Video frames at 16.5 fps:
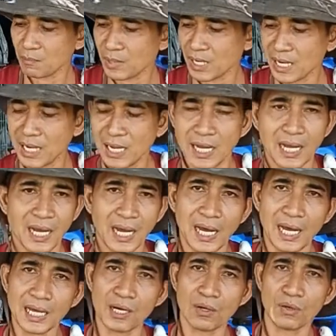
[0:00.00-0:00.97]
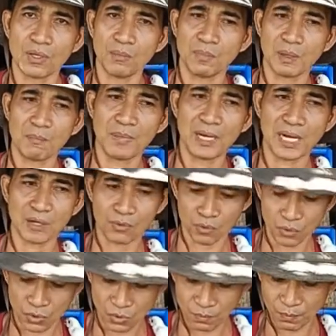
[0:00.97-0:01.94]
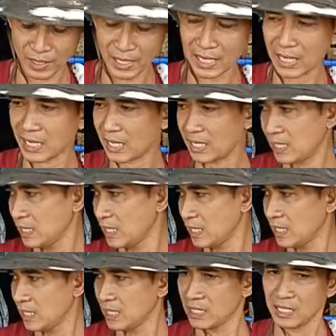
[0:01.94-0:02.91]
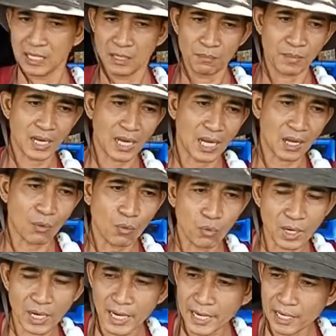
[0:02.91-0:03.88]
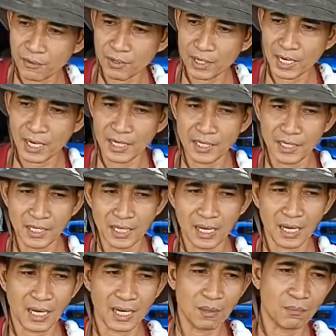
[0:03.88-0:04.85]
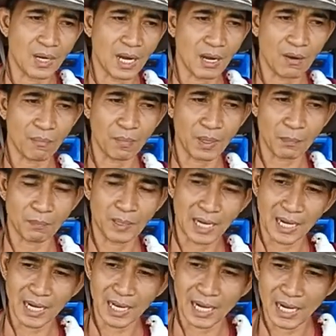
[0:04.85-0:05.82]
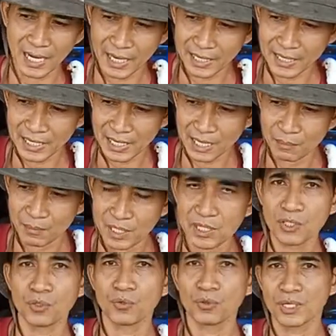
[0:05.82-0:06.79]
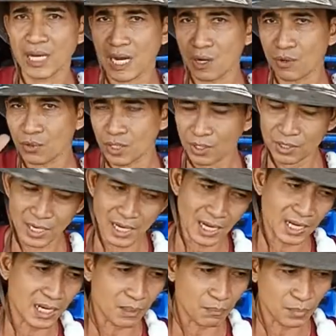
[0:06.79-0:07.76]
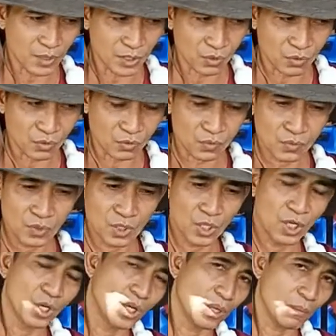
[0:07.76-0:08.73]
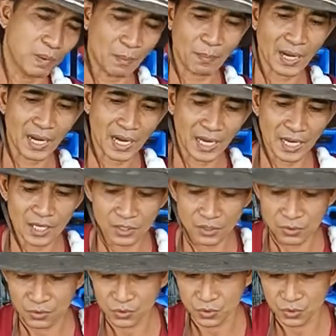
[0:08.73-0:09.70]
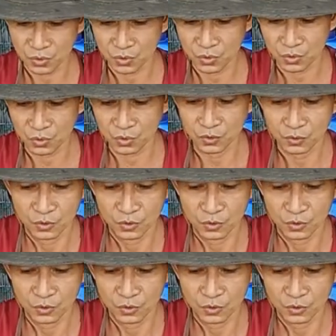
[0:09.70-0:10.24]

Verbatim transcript: na mga araw, iba-vlog ko yun para makakuha kayo ng idea. Halimbawa, pag mag-alaga ka ng rabbit, yung dahon na yun, hanapin nyo, papakain nyo. So,